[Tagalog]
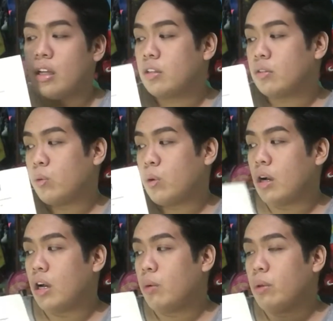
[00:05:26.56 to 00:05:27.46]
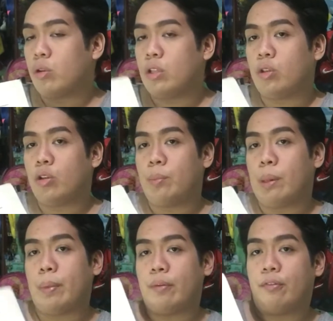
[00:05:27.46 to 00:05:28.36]
so ang gagawin ko dito
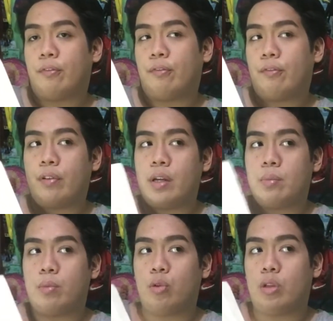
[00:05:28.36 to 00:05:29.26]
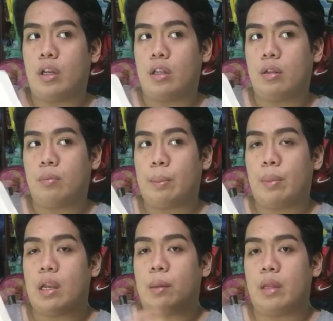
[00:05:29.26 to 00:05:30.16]
ipapa-frame ko din,
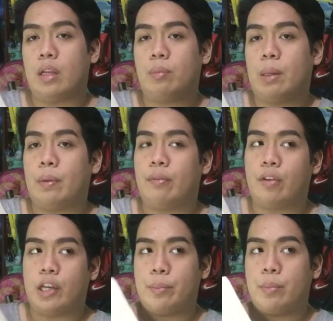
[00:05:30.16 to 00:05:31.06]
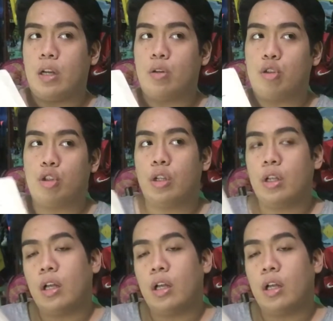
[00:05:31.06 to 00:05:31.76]
papalaminate, papa-frame ganon